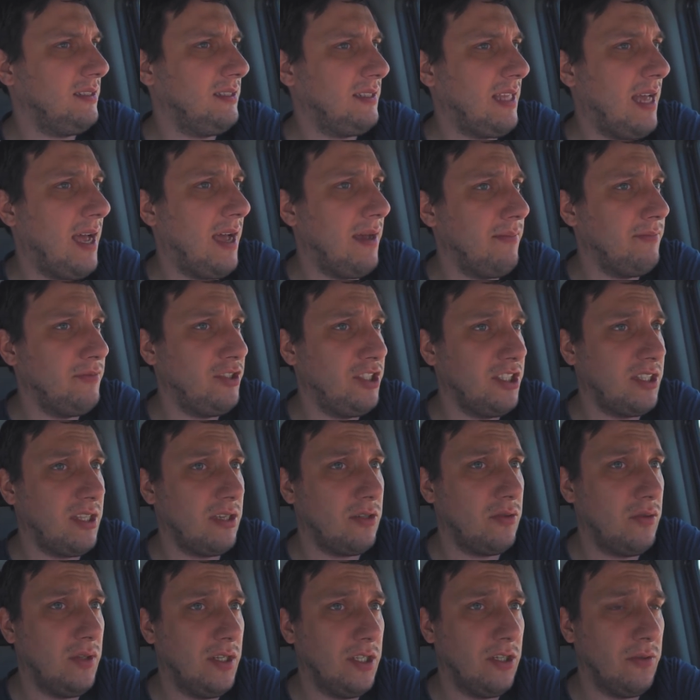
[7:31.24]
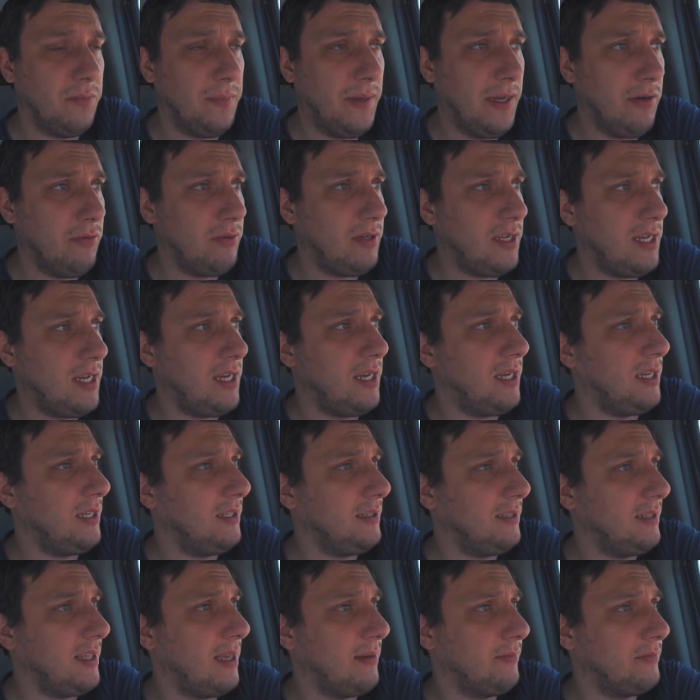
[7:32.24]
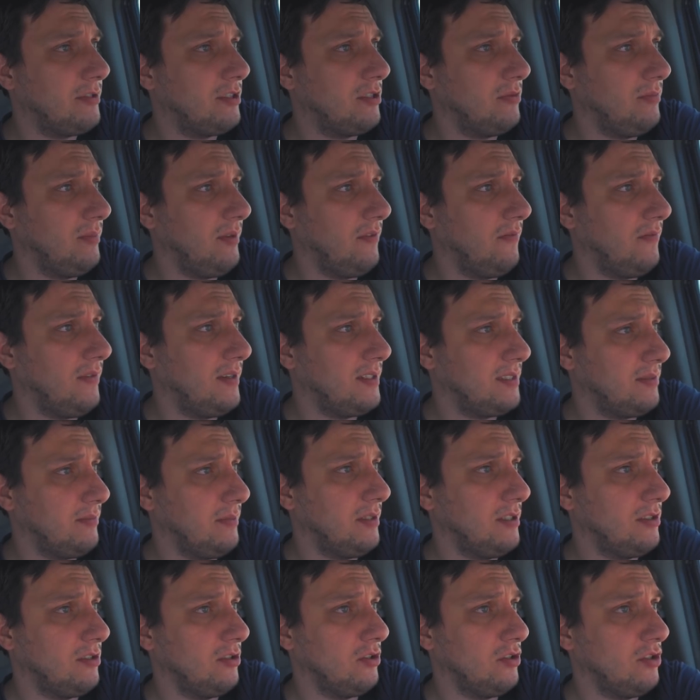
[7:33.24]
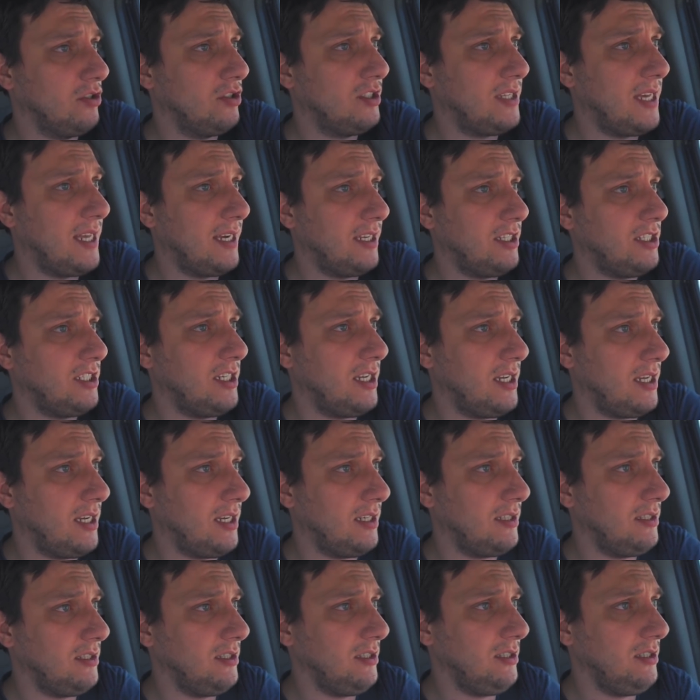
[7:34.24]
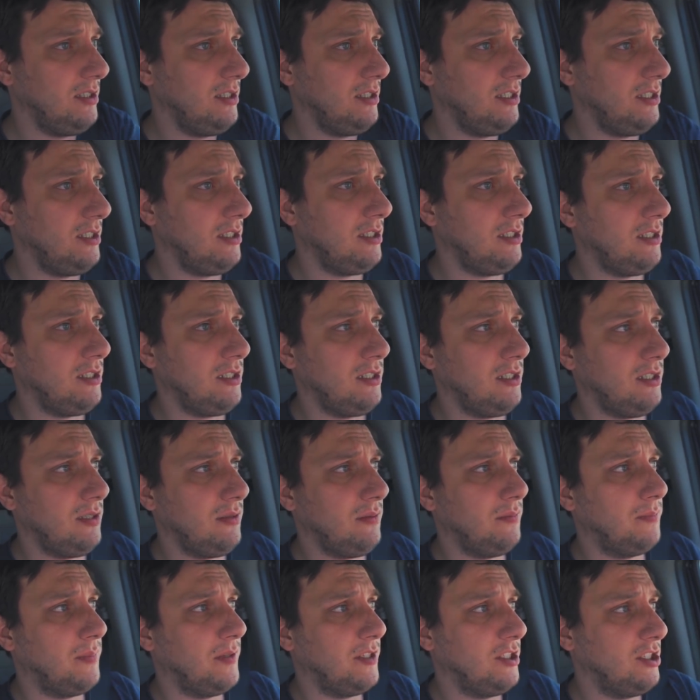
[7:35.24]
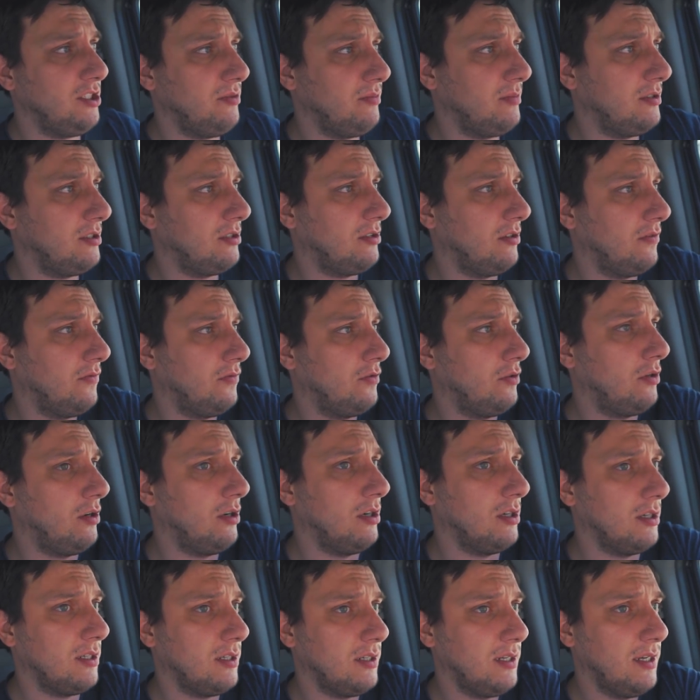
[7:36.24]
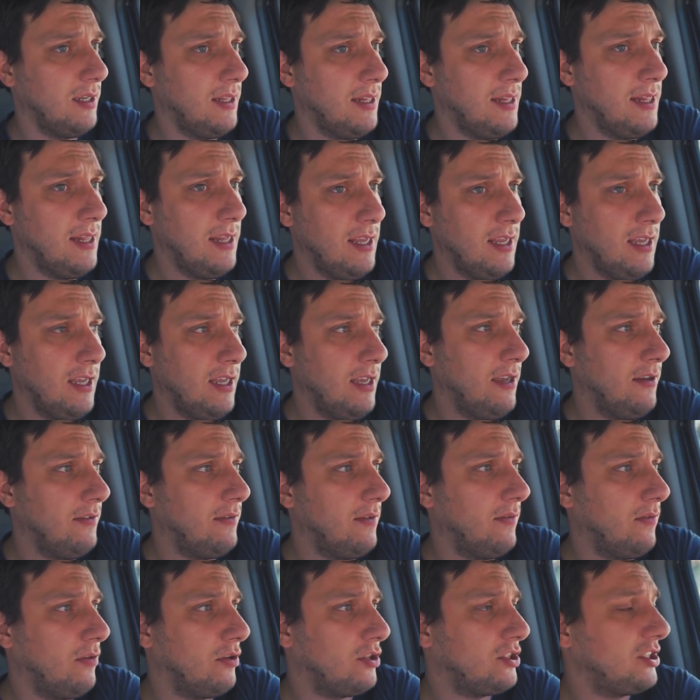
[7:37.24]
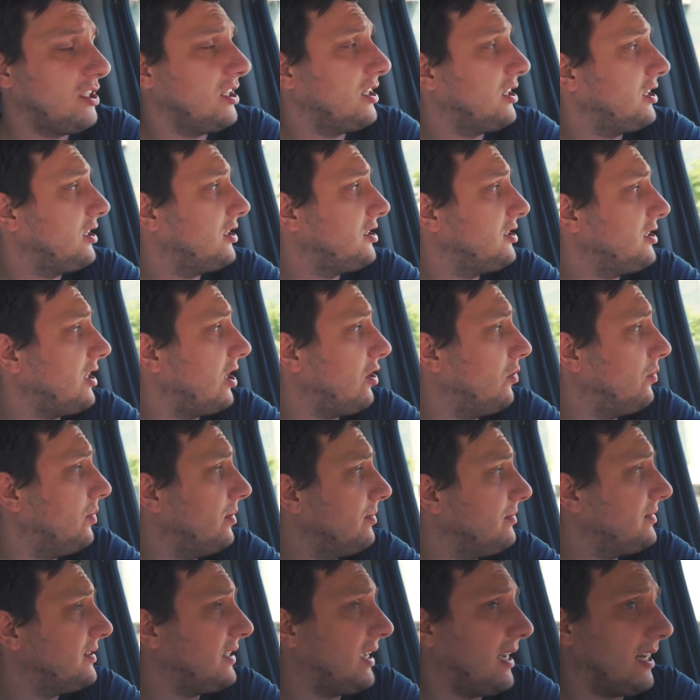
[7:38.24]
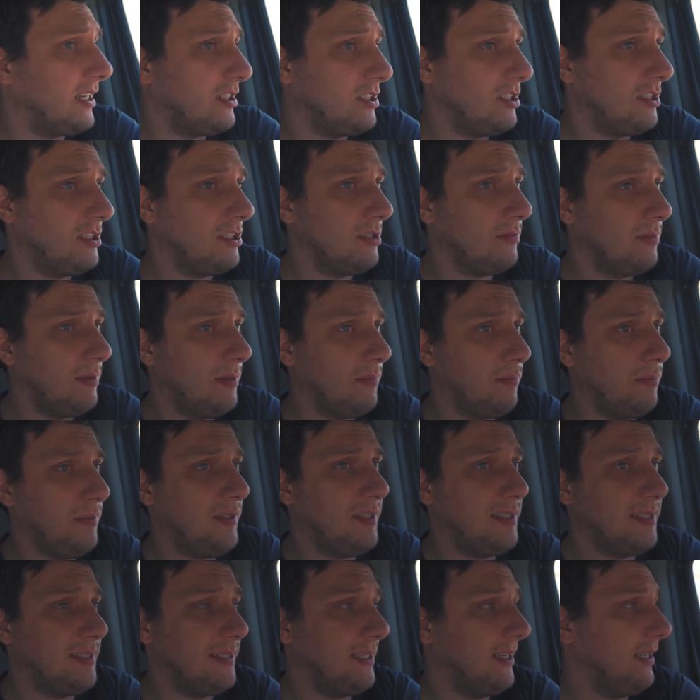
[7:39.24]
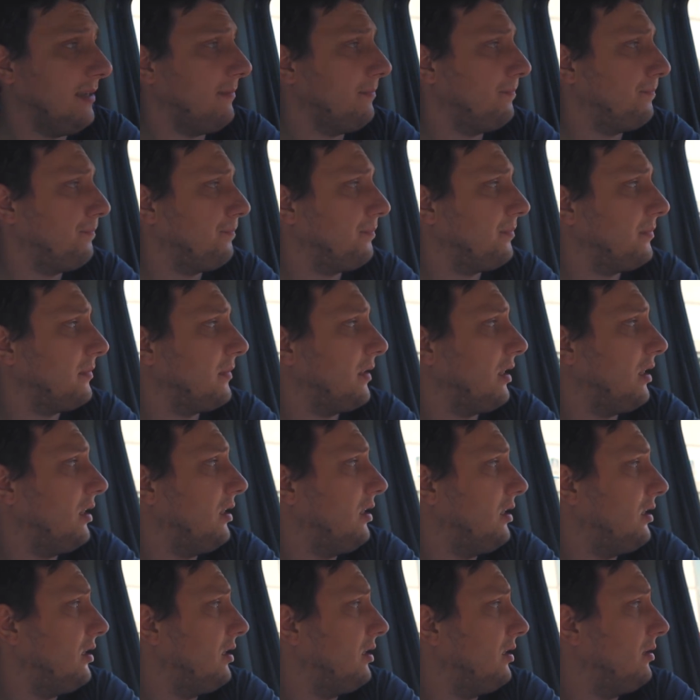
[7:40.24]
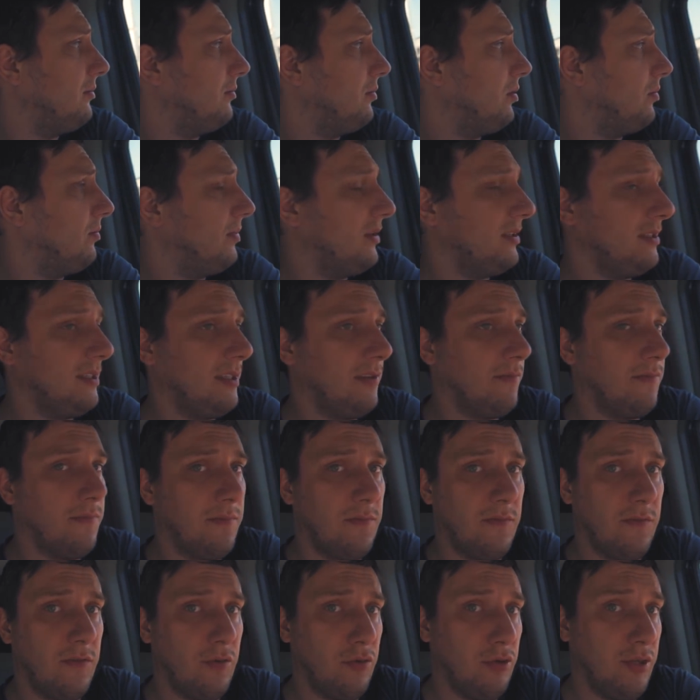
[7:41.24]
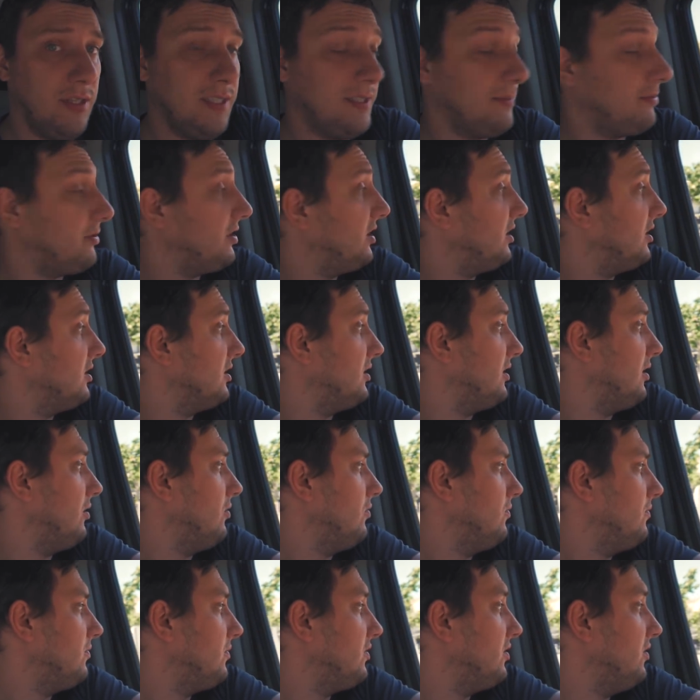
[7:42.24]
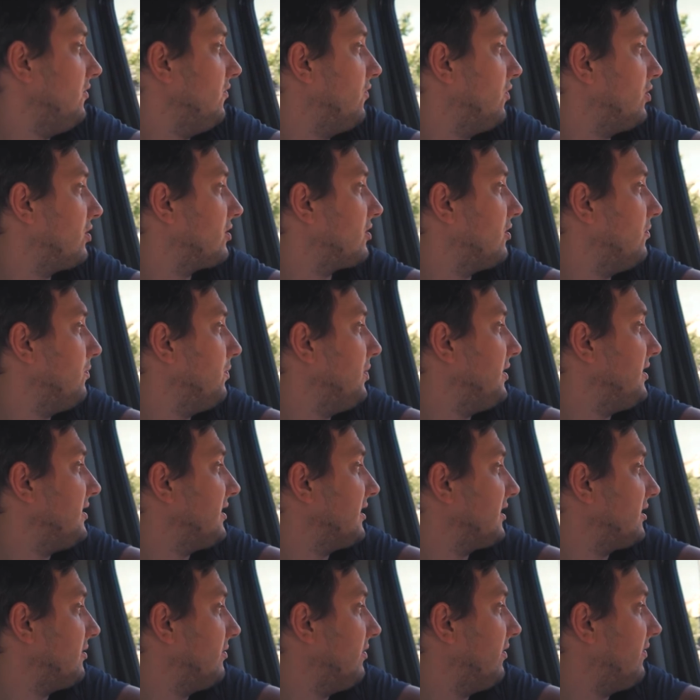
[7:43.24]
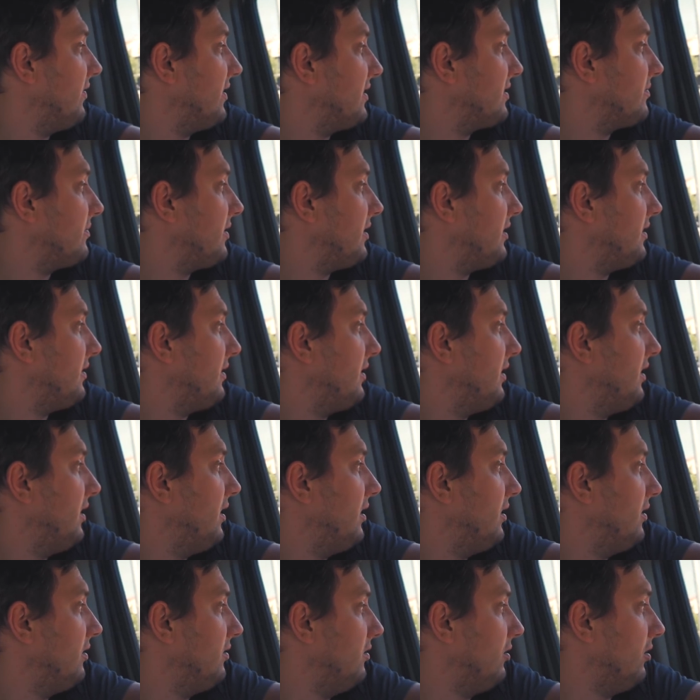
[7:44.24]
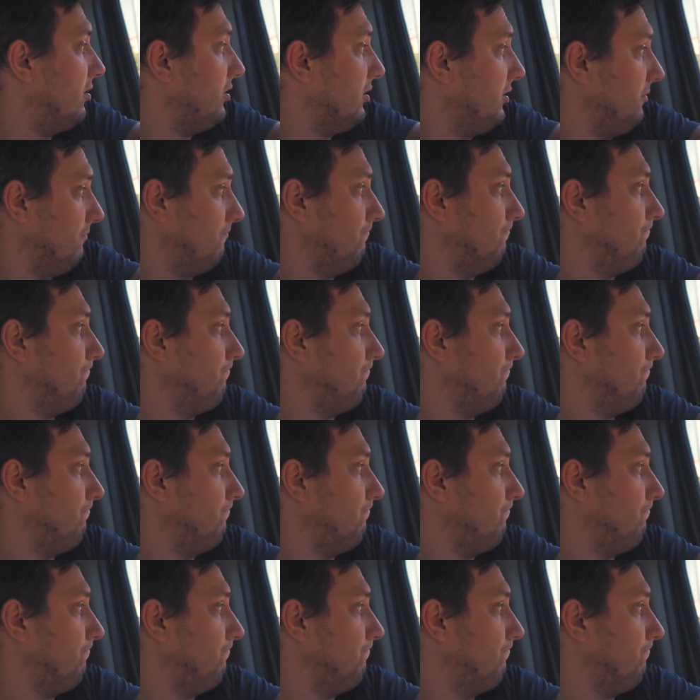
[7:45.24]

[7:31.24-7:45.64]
tam się tankuję do pełna, tam sobie wezmę coś do żarcia i pędzimy do Włoch. We Włoszech chciałbym zahaczyć sobie pizzę, e, bo będę w Wolix przejeżdżał. I włoską pizzę sobie wezmę. No i